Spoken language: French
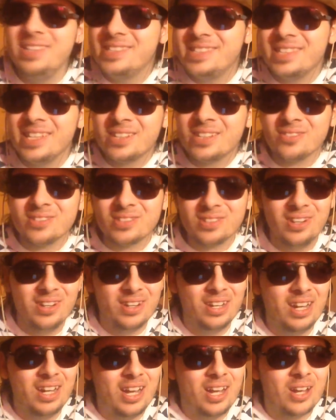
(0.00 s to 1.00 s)
ici
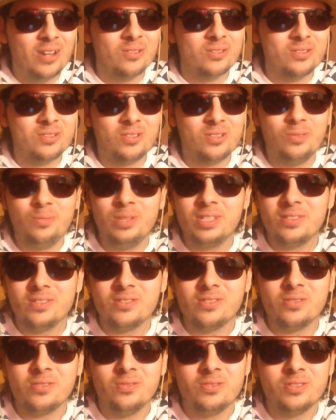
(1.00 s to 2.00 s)
contre, contre ce combattant de
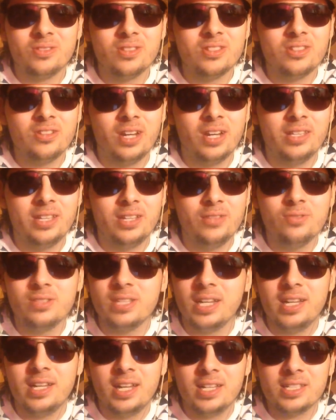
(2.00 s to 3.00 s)
seconde zone, ça aurait été
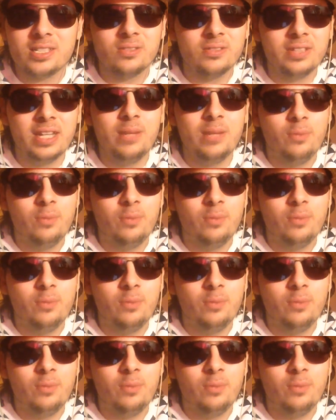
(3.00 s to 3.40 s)
juste un, scandale.